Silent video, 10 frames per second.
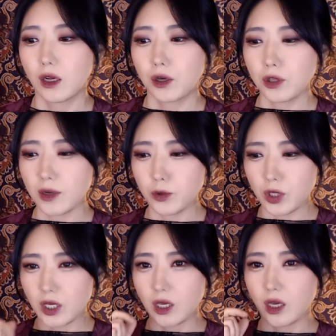그러다
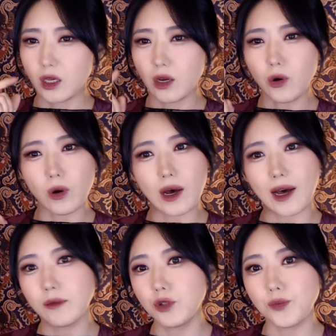보니 이거
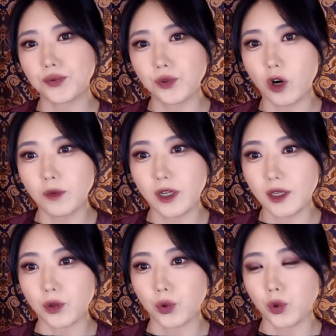아무리 부검을
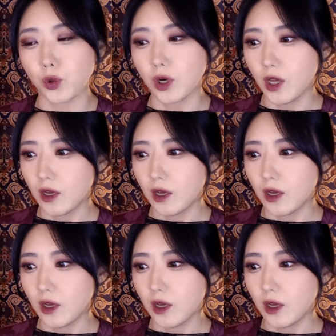해도